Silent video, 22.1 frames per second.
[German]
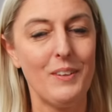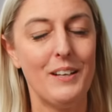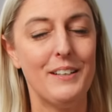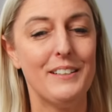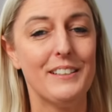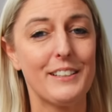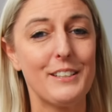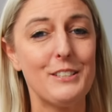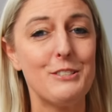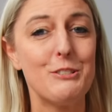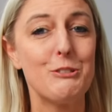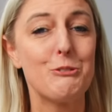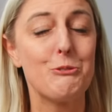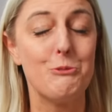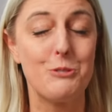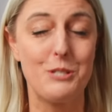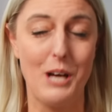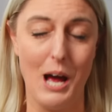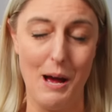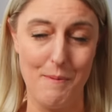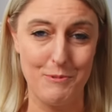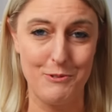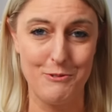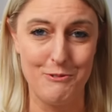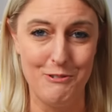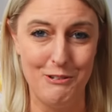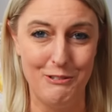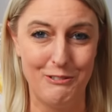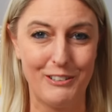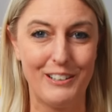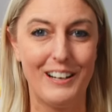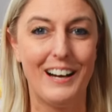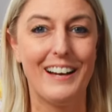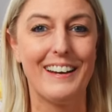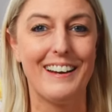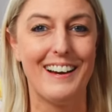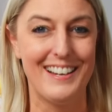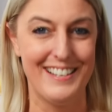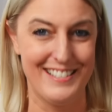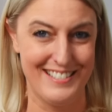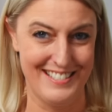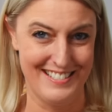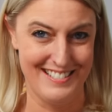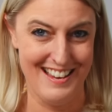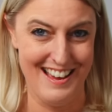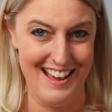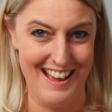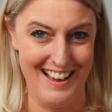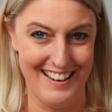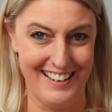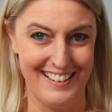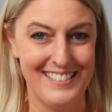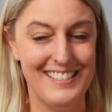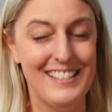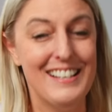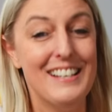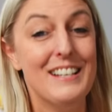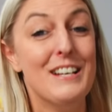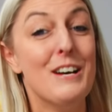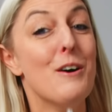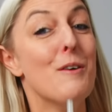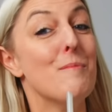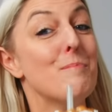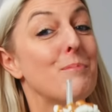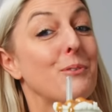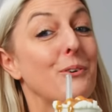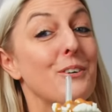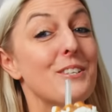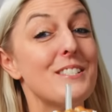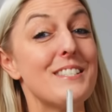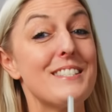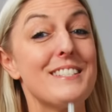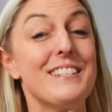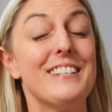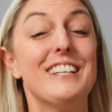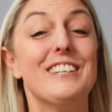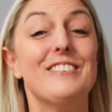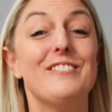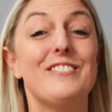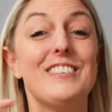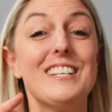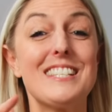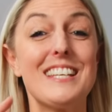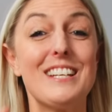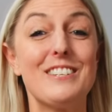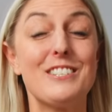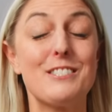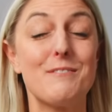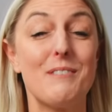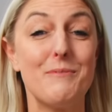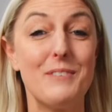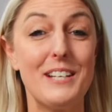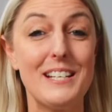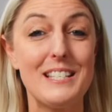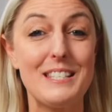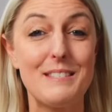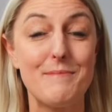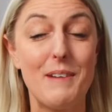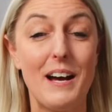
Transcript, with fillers: eine richtig gute Abkühlung an heißen Tagen. Prost, wir sehen uns beim nächsten